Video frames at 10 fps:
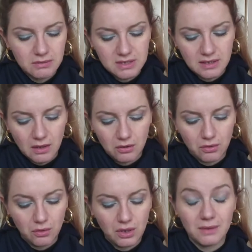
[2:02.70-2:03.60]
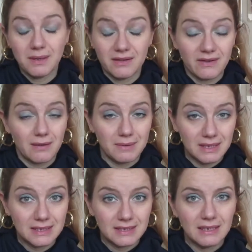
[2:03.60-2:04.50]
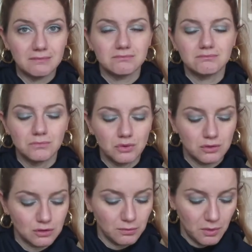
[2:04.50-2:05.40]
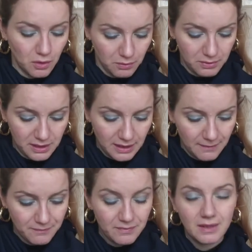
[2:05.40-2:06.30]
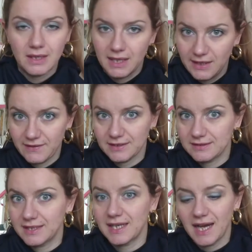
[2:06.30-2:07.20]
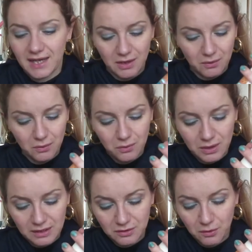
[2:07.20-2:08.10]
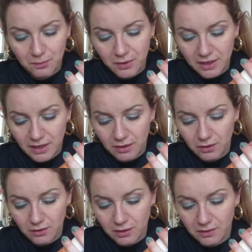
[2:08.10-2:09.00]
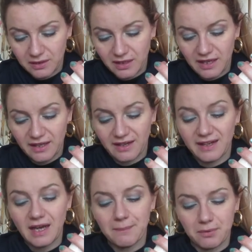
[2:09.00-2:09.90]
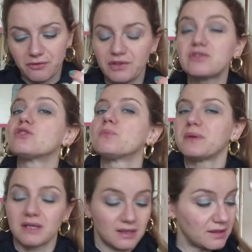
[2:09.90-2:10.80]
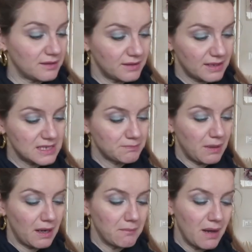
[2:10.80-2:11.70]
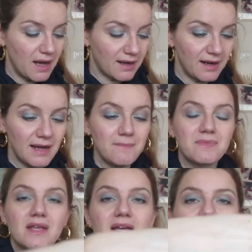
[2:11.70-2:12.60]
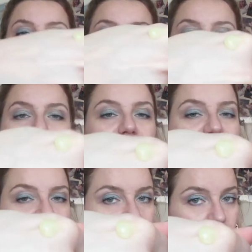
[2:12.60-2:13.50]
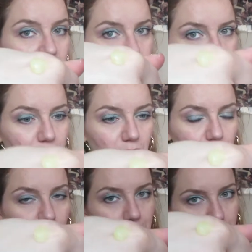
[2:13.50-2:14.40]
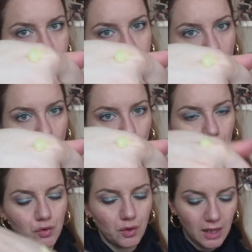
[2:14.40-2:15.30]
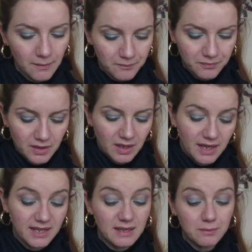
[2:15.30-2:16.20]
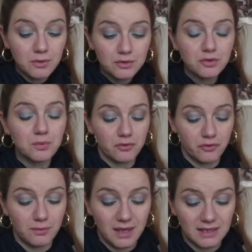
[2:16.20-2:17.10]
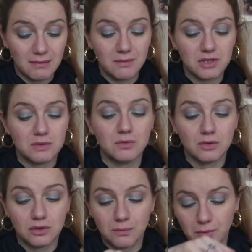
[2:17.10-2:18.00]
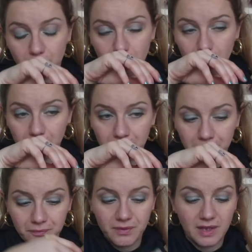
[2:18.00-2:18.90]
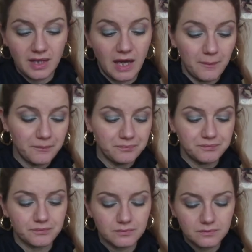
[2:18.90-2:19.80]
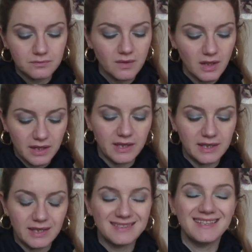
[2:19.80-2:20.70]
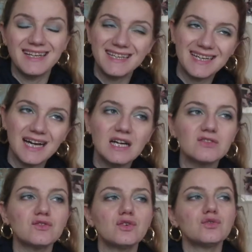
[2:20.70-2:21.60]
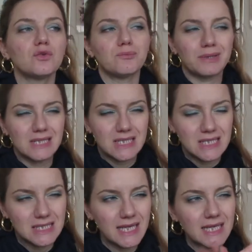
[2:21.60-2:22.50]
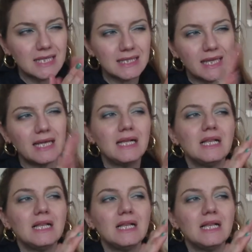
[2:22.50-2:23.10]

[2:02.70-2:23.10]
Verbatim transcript: quest'anno ho le mani veramente molto morbide ne vado a tirare un altro pochino quindi ne riapprofitto per rispalmarla la crema è fatta in questo modo un po' giallognola ed è molto profumata mi piace molto il profumo che ha eh, delicato, non persistente,